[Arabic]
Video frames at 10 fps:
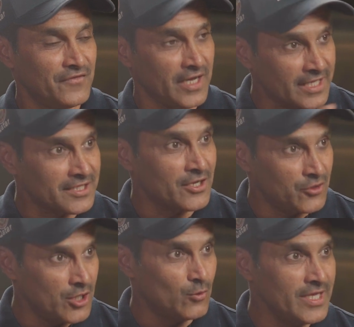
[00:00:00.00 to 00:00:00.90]
في قطر
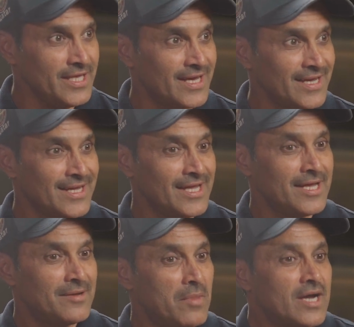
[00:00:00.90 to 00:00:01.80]
الدوليه
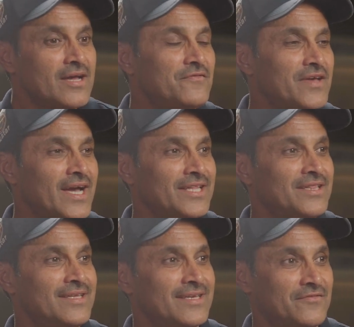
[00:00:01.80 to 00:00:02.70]
ما كان في
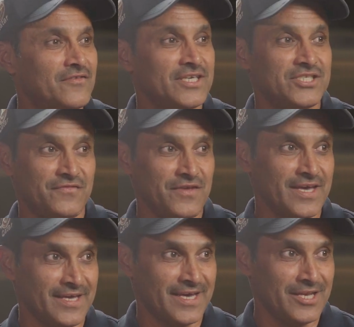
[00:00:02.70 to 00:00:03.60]
حد فايز
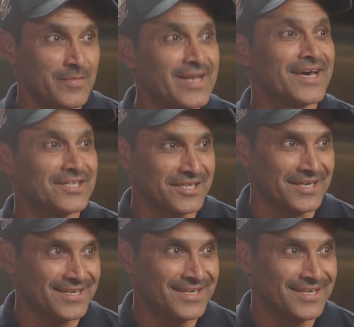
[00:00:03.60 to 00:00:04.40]
فيها يعني من قطر